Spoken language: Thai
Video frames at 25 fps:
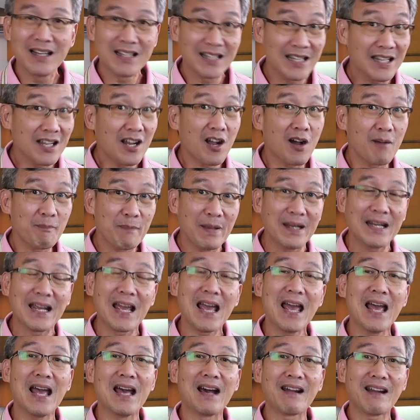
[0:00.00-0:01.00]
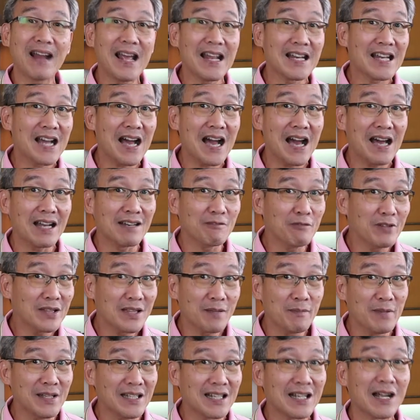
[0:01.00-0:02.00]
นี่ก็เป็นแค่แร่ธาตุวิ
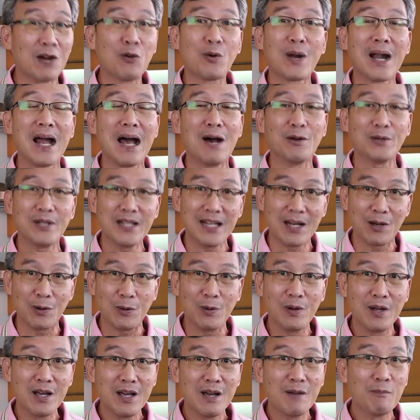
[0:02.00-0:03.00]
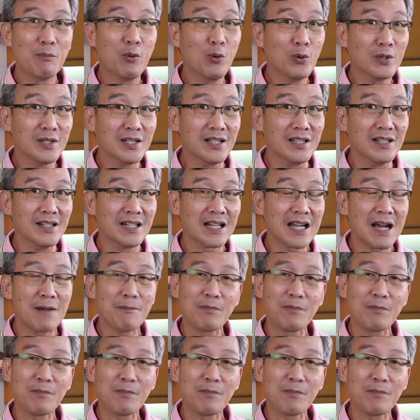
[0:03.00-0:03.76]
ตามิน คร่าวๆ ที่เราพูดถึงนะค